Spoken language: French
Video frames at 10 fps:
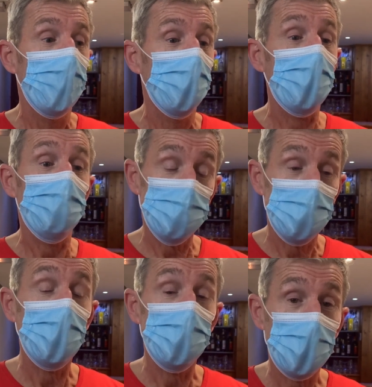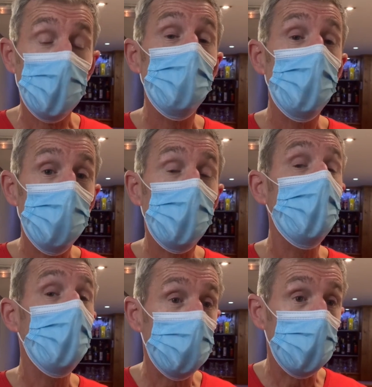Voilà, parce qu'il y, a quand même le
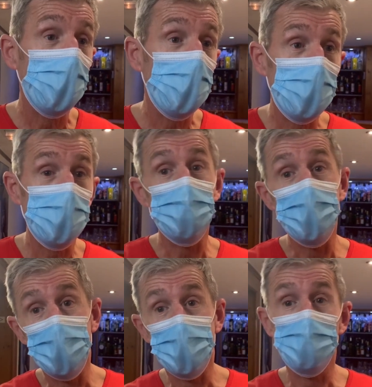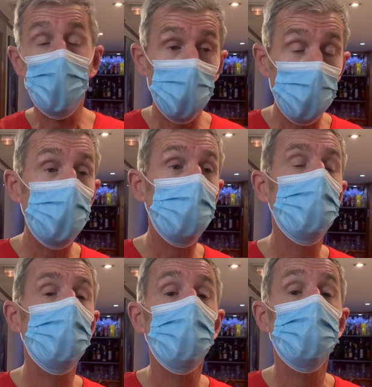client qui est là, et puis il est quand même pas mal
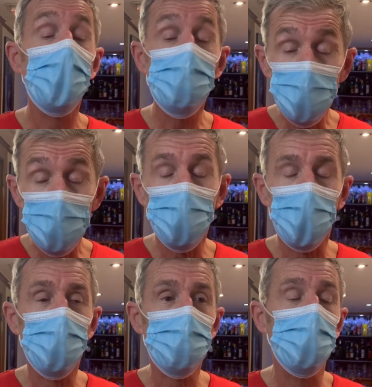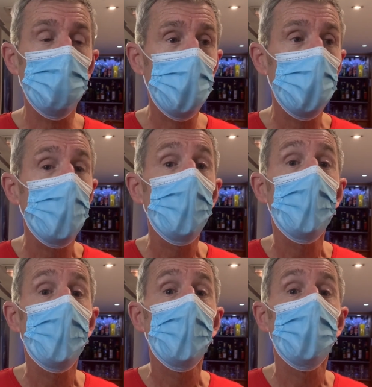malmené pardon, en ce moment.
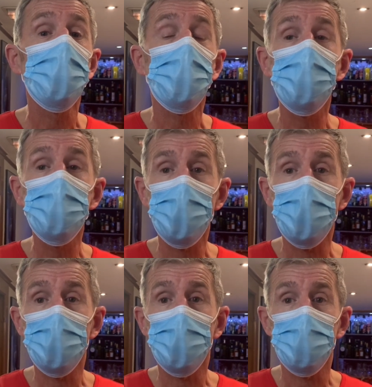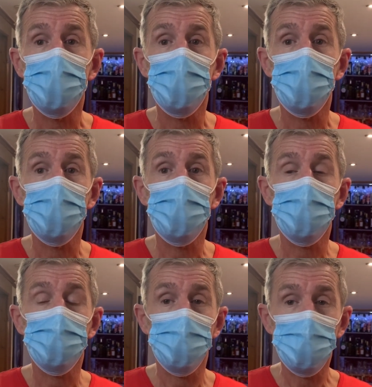Du coup, euh,
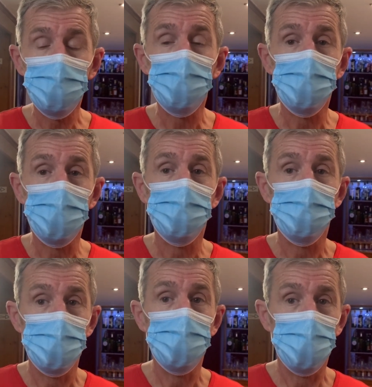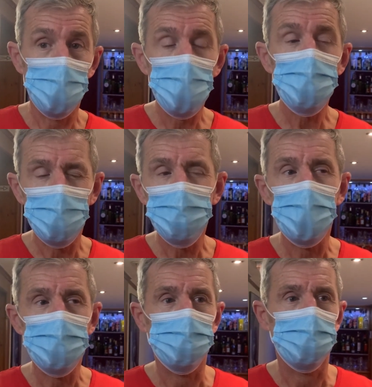je pense que c'est, il faut vraiment se
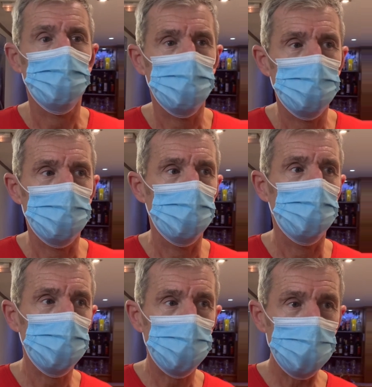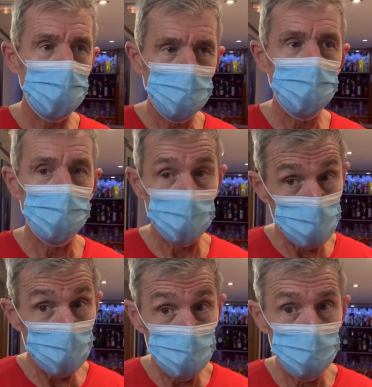pencher là-dessus. Parce que ça, je pense que c'est
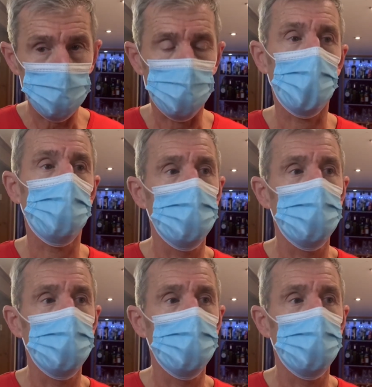que le début, ce truc-là.